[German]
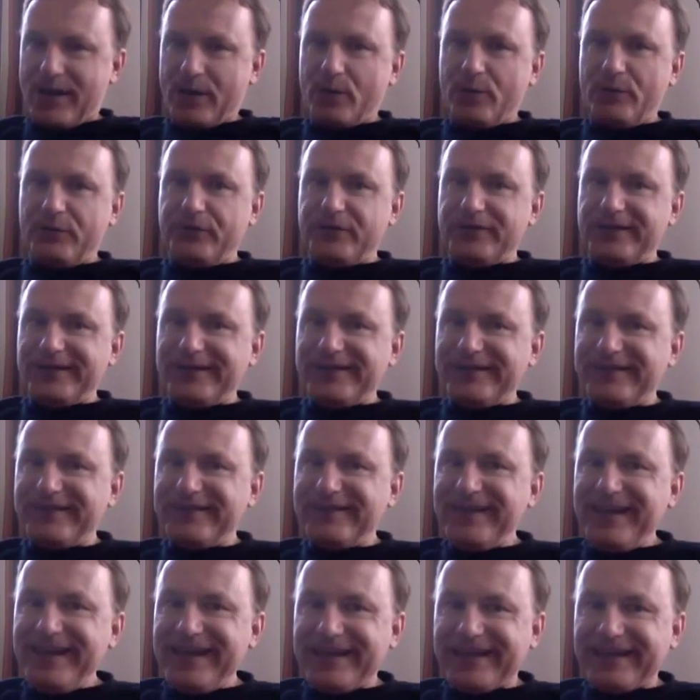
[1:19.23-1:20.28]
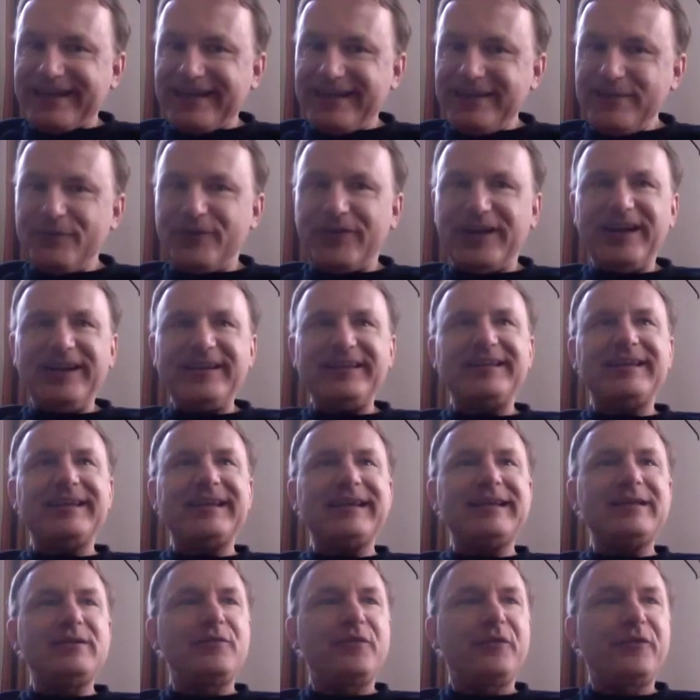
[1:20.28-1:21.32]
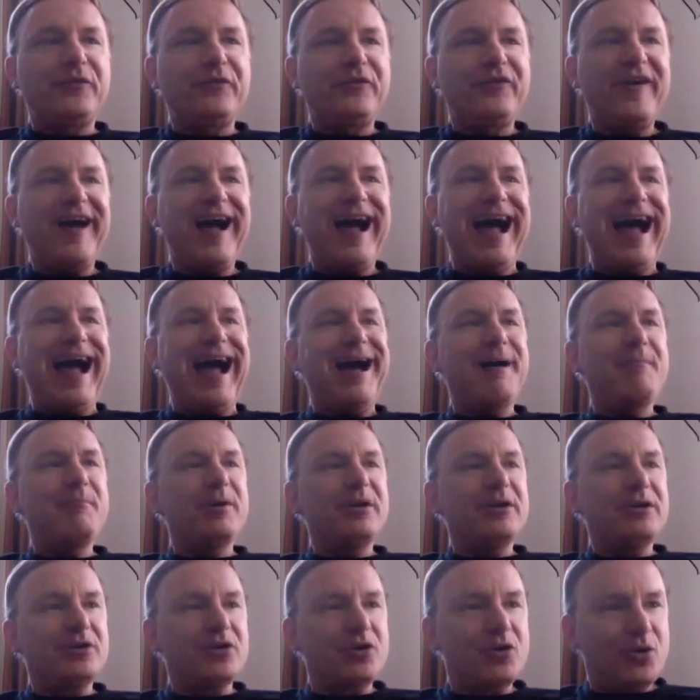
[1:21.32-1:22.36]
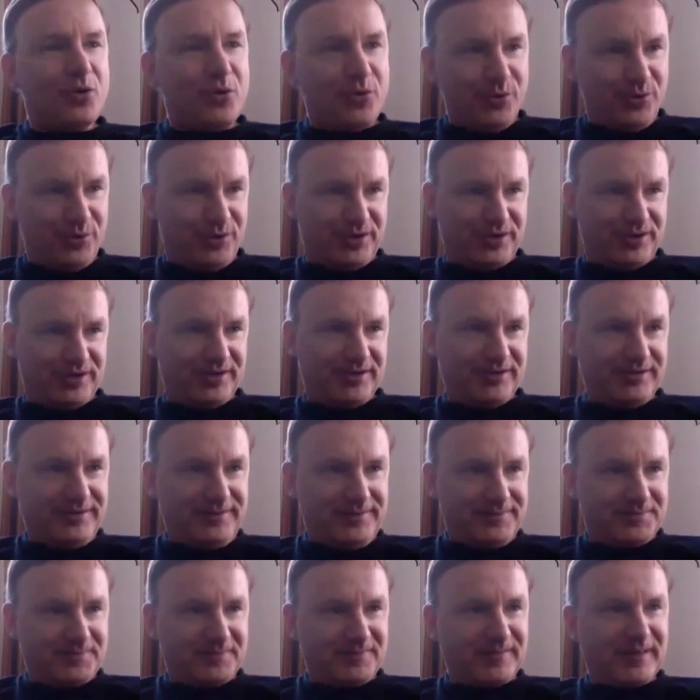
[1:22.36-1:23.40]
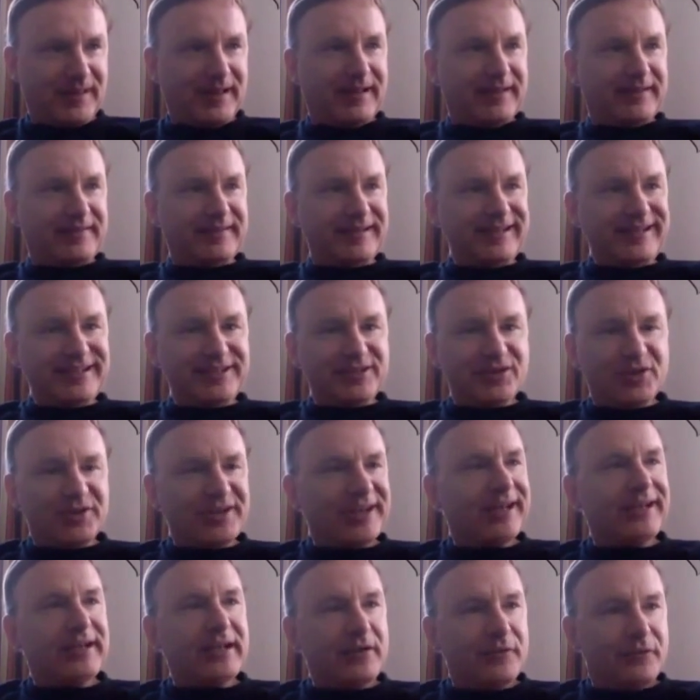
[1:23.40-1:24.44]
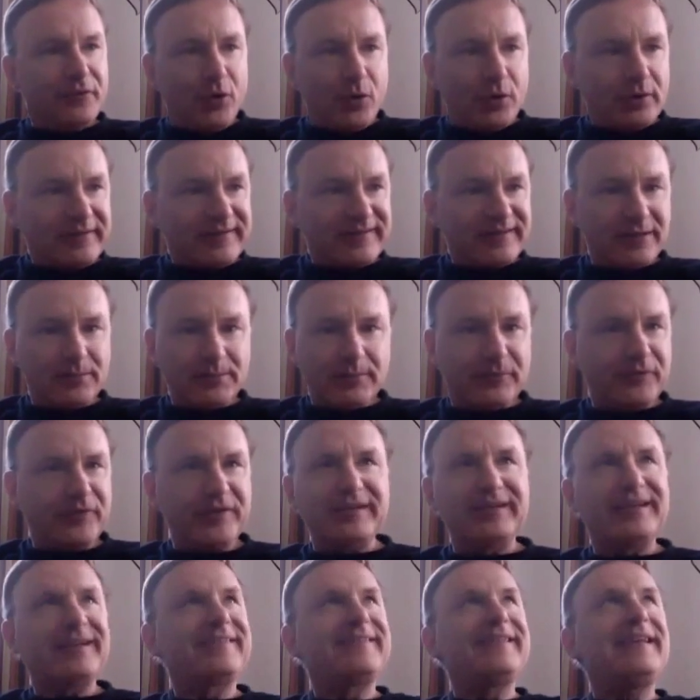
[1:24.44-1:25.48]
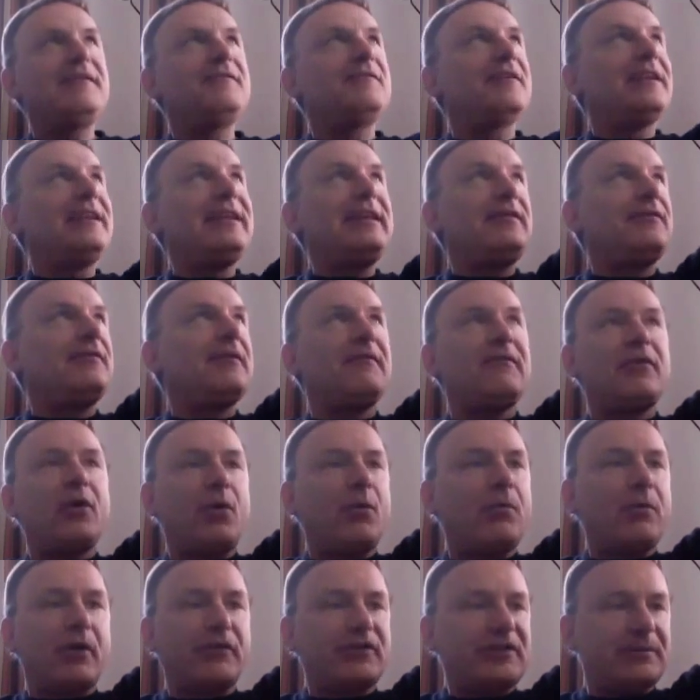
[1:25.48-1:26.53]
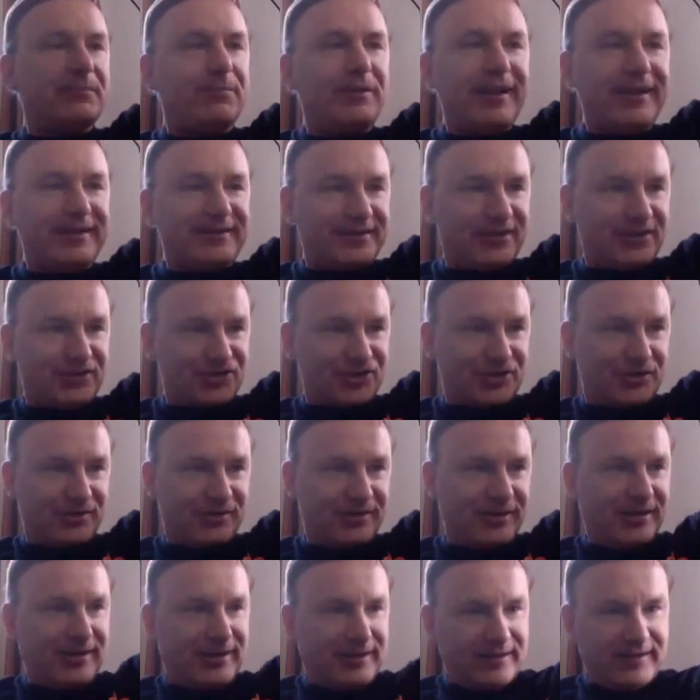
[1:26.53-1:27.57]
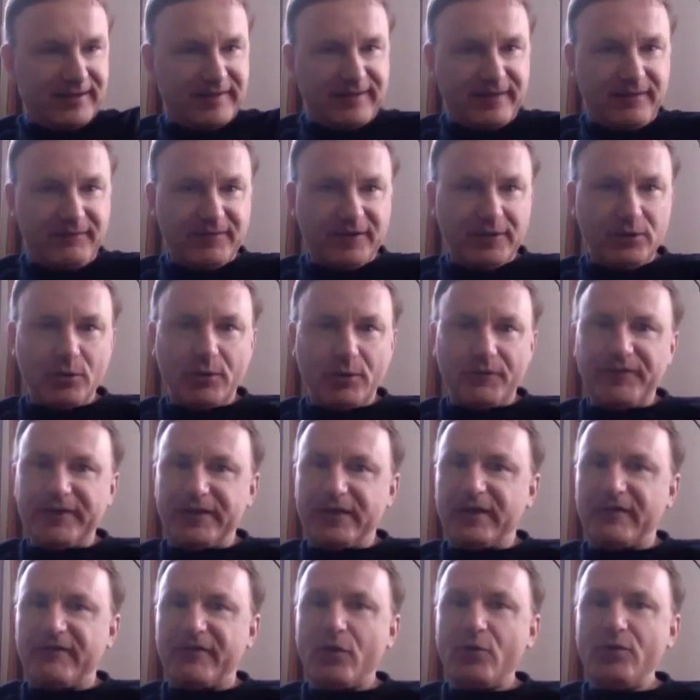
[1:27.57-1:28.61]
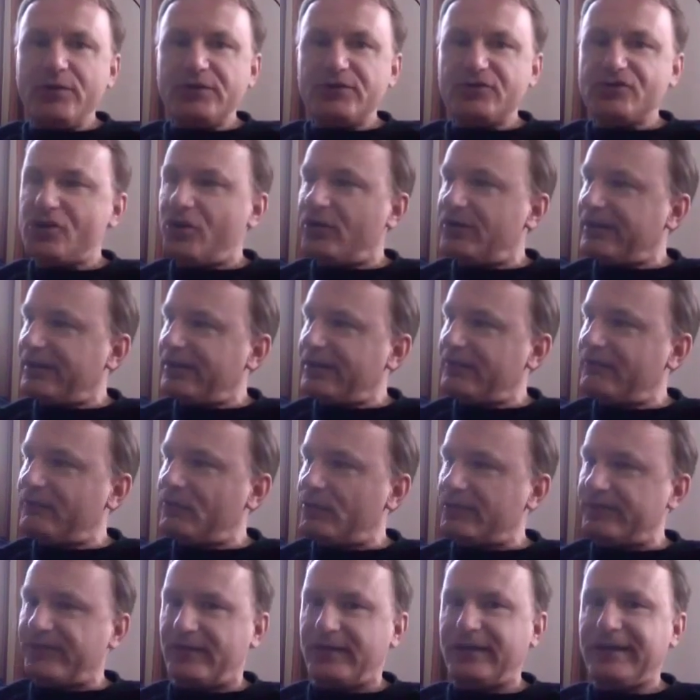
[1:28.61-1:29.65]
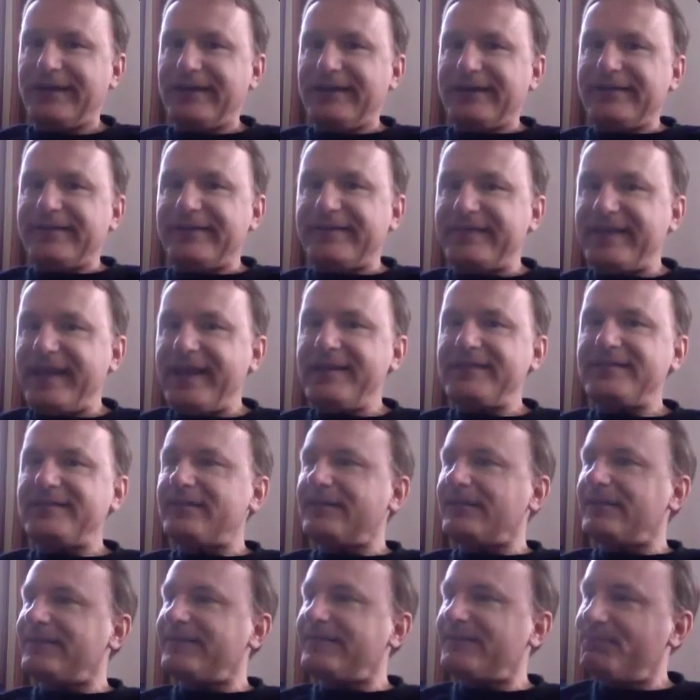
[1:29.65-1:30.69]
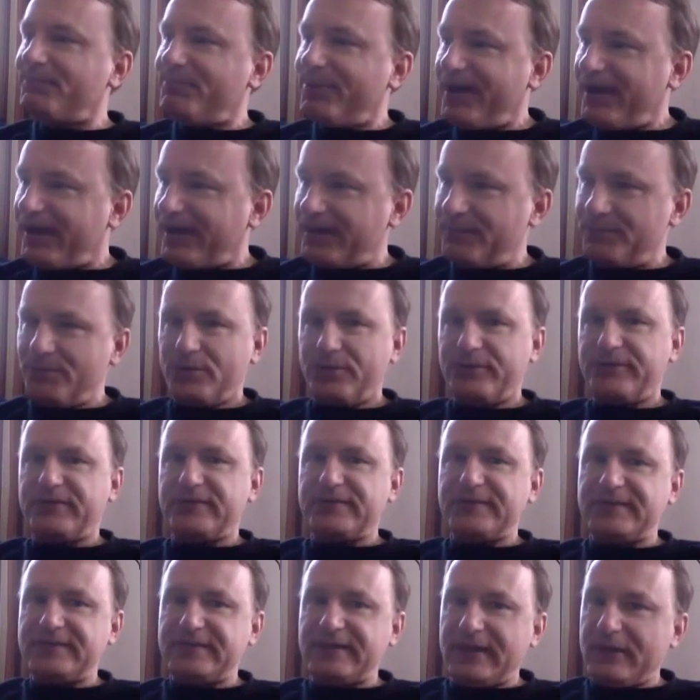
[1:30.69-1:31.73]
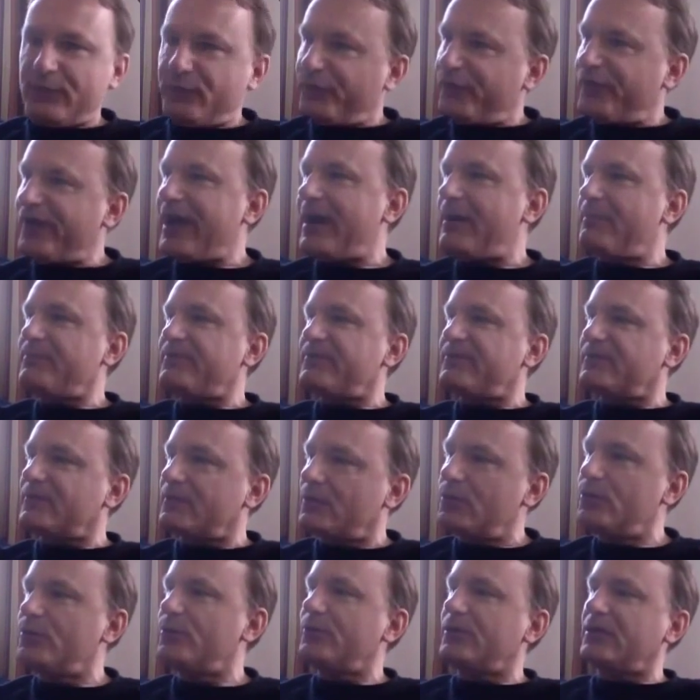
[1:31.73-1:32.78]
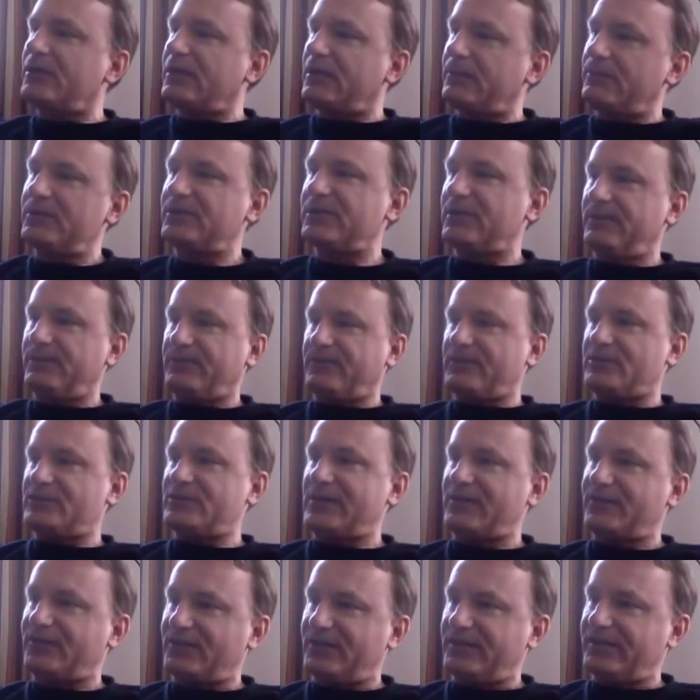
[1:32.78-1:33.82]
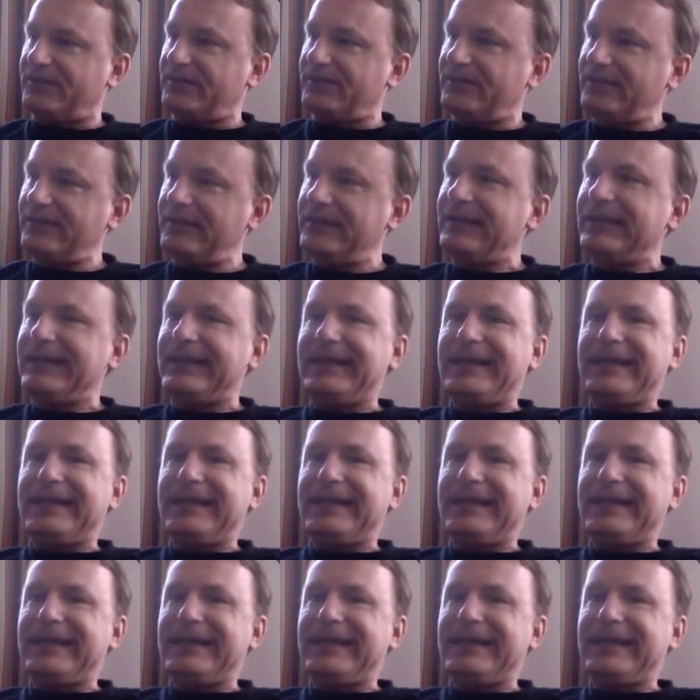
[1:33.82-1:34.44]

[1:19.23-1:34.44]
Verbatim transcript: Und wir sehen, welche infamen Lügen sich dort an den Wurzeln befinden. Das sehen wir nicht, wenn wir oben auf die Blätter schauen. Das sehen wir nur, wenn wir unten schauen an den Wurzeln. Ceteris paribus ist die infamste Lüge der Betriebswirtschaftslehre.